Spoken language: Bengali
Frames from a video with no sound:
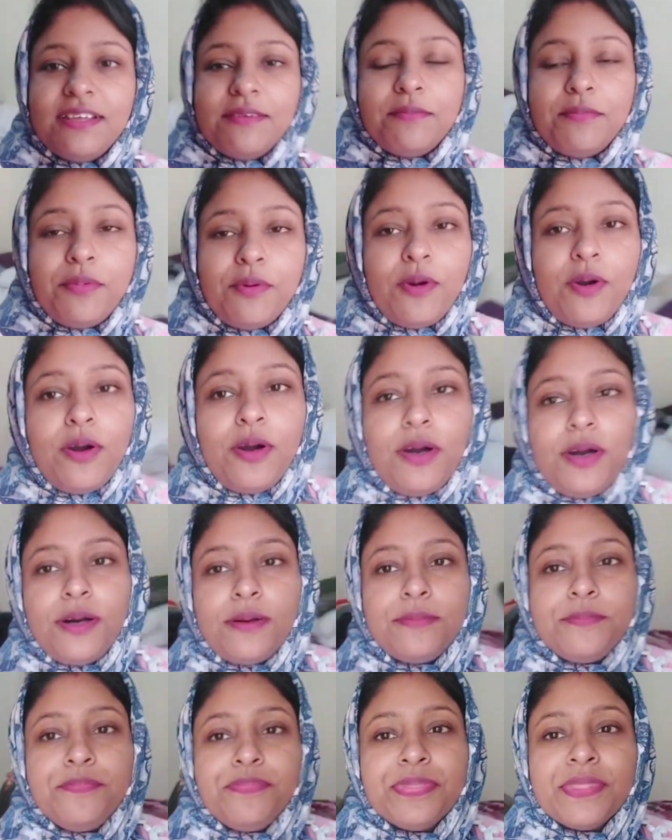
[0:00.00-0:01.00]
সব পেরে
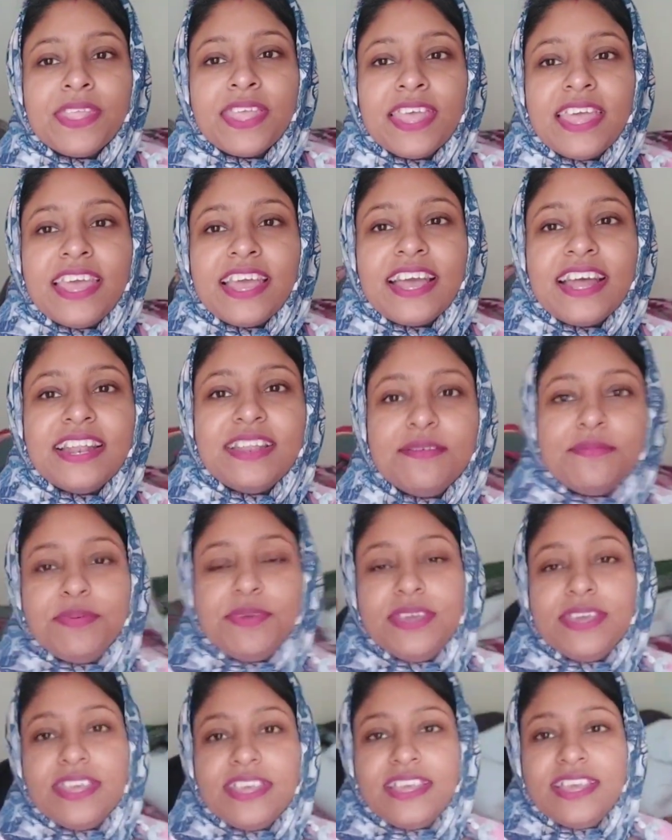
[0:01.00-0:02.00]
রেখেছি
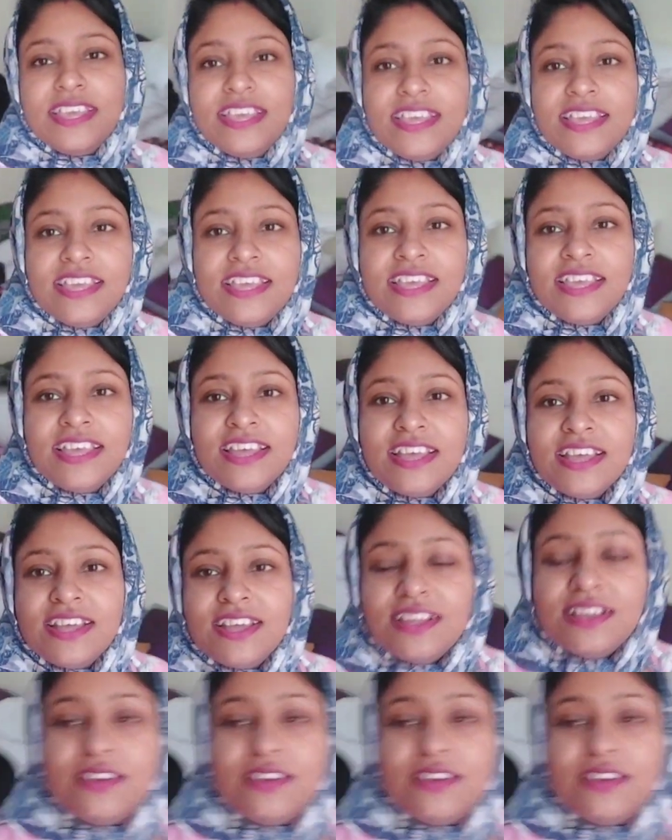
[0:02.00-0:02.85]
যাতে ওরা